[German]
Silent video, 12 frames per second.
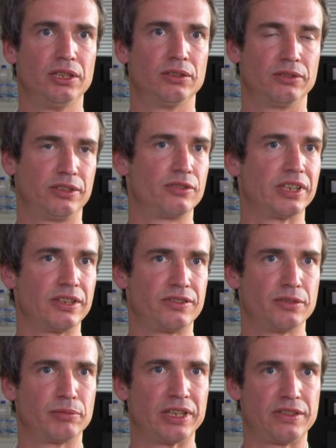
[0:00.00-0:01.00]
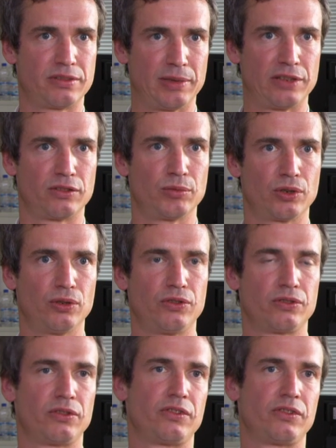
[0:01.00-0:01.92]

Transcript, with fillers: und deswegen ist sie prinzipiell zu begrüßen.